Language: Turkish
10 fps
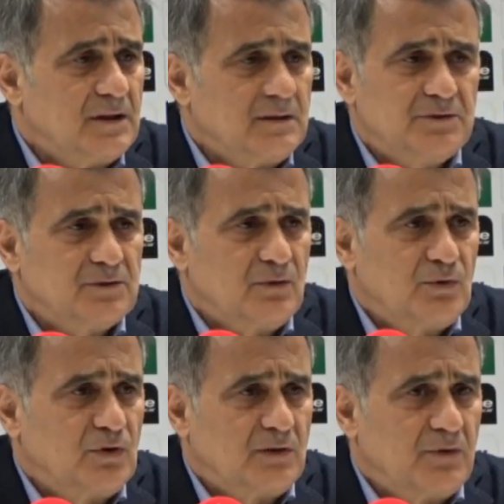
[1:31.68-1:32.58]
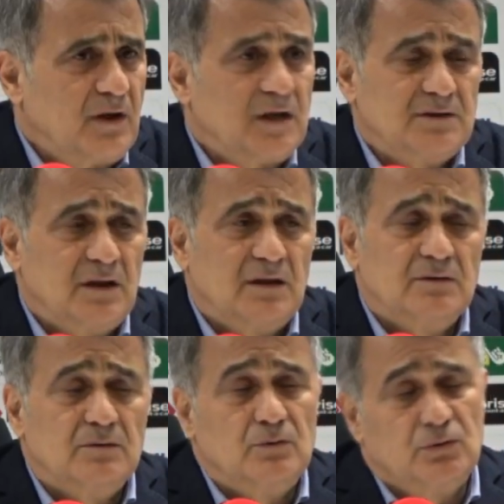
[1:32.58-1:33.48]
biz oyun oynamaya hatta
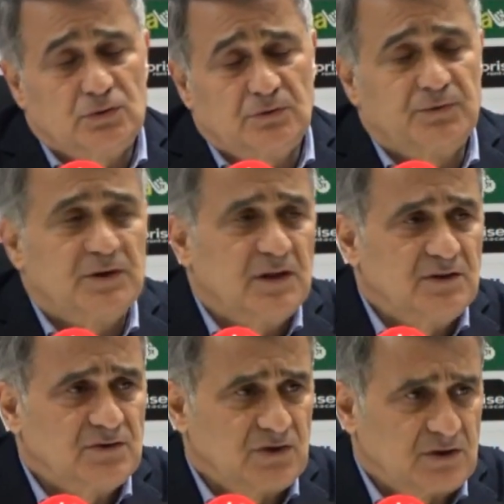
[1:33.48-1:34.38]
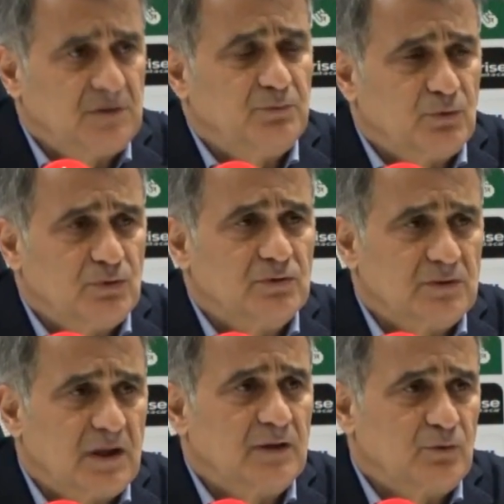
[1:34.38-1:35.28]
3-0 iken ciddi bir oyunu
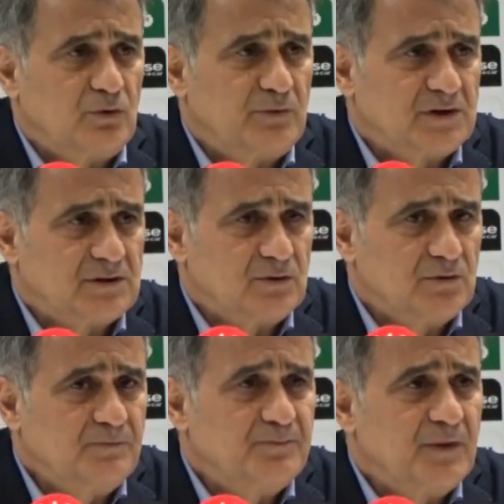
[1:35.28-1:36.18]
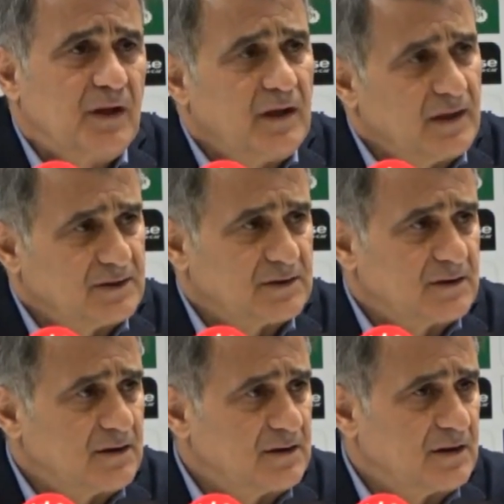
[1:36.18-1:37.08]
daha görmek istiyordum.
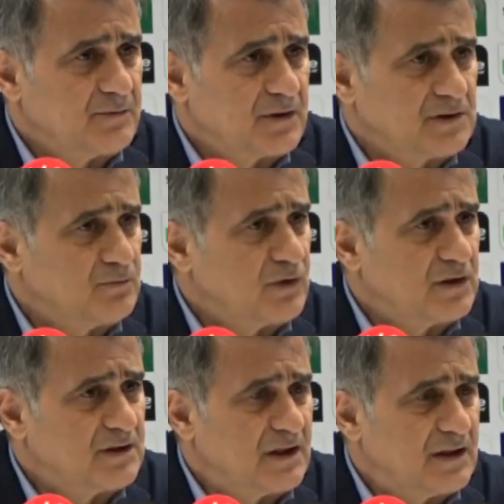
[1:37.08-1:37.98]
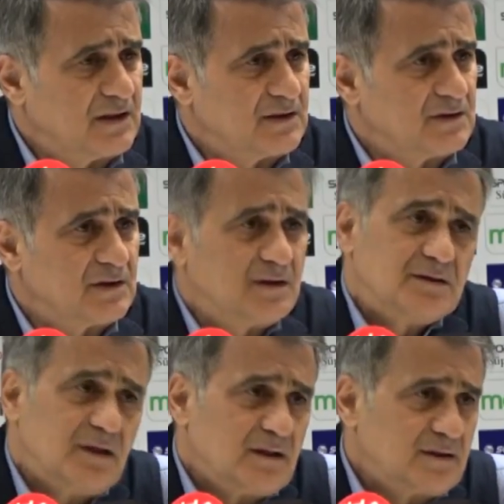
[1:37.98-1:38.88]
Eksikleri gidermek için bunları değerlendireceğiz.
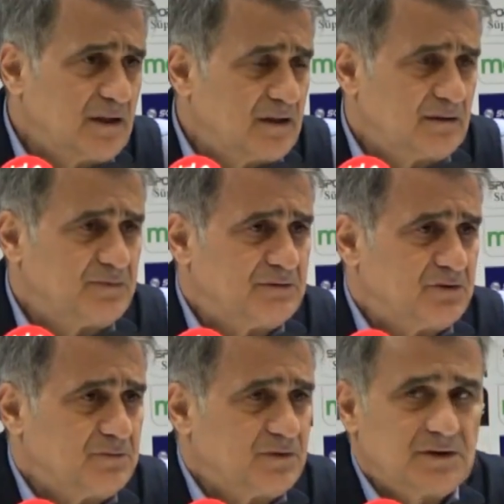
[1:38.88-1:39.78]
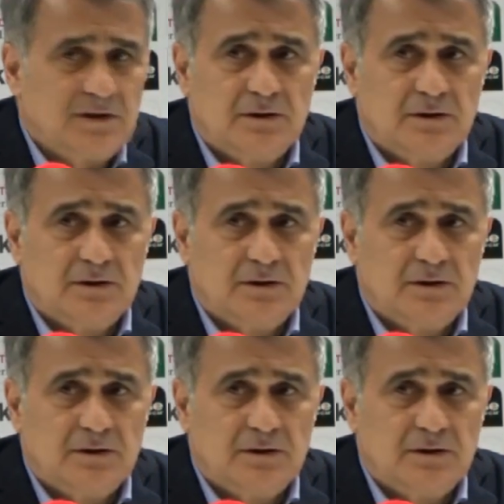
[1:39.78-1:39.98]
Diğerleri bizim işimizdi.